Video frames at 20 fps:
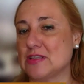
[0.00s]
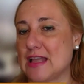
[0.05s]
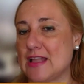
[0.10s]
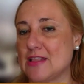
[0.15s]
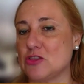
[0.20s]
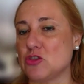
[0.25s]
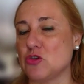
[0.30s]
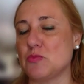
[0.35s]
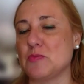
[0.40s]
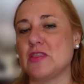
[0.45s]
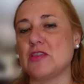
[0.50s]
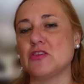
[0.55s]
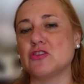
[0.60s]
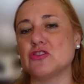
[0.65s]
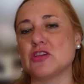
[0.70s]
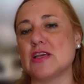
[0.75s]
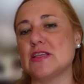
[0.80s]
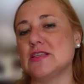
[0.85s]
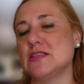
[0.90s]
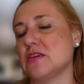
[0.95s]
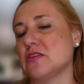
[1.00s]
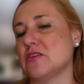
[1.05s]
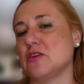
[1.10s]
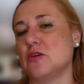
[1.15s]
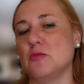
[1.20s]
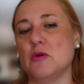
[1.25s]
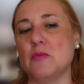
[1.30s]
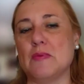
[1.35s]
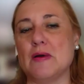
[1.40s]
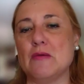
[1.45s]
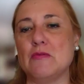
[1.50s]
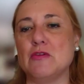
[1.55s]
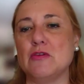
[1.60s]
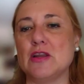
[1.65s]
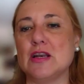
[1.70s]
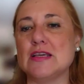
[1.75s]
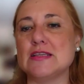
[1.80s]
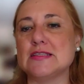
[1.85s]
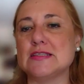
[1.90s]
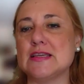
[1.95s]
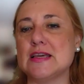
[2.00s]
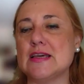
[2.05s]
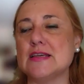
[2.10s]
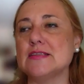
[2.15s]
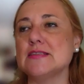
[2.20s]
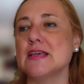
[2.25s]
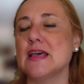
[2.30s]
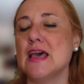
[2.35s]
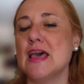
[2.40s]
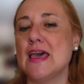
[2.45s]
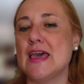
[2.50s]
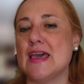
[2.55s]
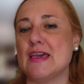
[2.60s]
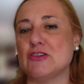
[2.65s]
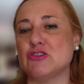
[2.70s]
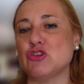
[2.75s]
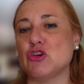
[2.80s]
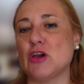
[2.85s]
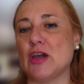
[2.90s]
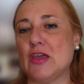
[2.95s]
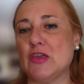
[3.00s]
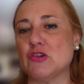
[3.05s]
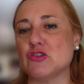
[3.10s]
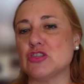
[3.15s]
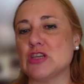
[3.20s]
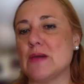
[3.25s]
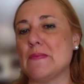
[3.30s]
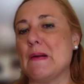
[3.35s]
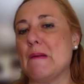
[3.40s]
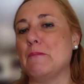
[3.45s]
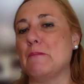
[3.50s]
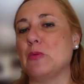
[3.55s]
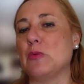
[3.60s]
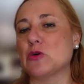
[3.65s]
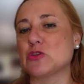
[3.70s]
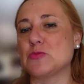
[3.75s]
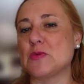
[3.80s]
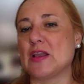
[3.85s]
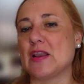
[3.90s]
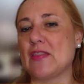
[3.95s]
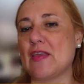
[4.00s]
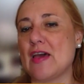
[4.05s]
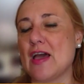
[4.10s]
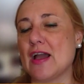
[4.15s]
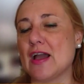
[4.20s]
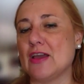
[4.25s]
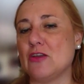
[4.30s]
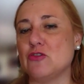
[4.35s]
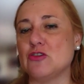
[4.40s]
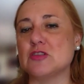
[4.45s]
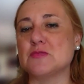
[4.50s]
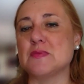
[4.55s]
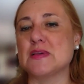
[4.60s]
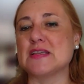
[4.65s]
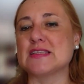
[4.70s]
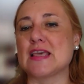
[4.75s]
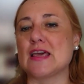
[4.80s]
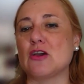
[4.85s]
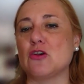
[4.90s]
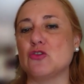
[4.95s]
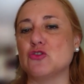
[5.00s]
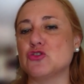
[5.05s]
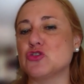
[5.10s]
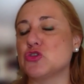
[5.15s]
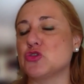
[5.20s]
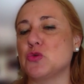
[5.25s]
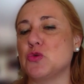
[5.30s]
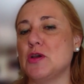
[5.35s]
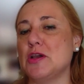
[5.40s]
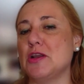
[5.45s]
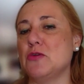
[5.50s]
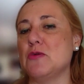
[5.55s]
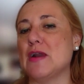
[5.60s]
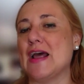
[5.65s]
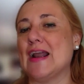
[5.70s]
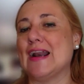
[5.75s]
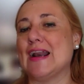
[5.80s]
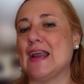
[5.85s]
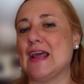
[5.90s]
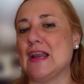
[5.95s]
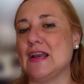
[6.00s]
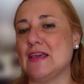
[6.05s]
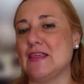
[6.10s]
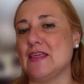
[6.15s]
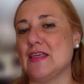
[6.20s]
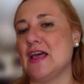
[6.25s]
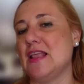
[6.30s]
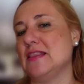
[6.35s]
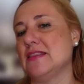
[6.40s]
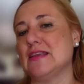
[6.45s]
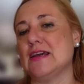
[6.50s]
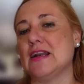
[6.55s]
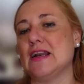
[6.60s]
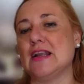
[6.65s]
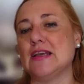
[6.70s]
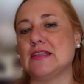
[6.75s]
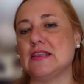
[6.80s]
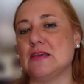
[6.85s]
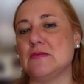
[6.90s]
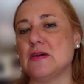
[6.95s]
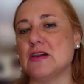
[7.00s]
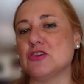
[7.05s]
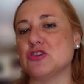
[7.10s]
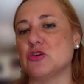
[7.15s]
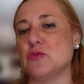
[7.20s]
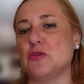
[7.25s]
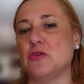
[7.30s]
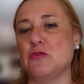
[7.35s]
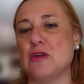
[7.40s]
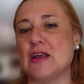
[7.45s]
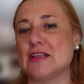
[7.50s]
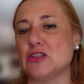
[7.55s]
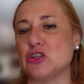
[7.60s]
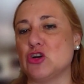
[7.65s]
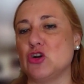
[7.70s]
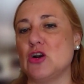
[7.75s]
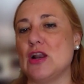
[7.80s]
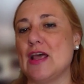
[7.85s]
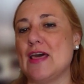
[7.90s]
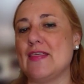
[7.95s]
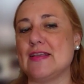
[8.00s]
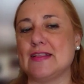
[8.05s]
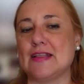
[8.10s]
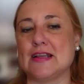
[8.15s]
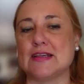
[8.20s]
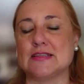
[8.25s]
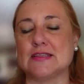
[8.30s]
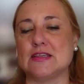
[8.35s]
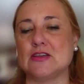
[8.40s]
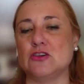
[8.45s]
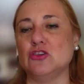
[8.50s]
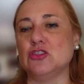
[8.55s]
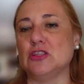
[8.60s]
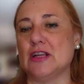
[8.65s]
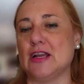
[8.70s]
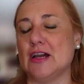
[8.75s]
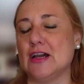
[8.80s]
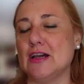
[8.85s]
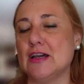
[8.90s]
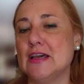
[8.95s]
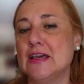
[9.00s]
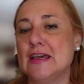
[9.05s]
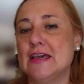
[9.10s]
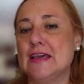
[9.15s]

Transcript: tanto Pedro Sánchez como Pablo Iglesias, eso que ellos llaman posverdad, que no es más que construir una realidad alternativa sobre una trola detrás de otra